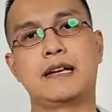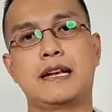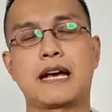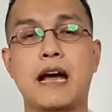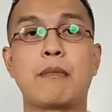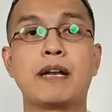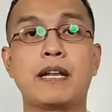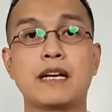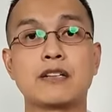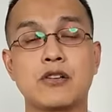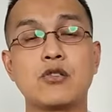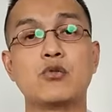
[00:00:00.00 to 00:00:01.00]
นะครับ อันนี้อาจ
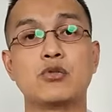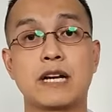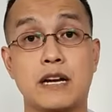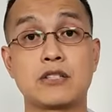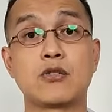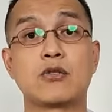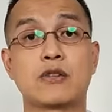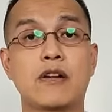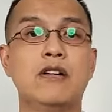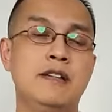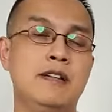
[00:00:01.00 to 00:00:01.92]
จะต้องดูจากกระจกเนาะ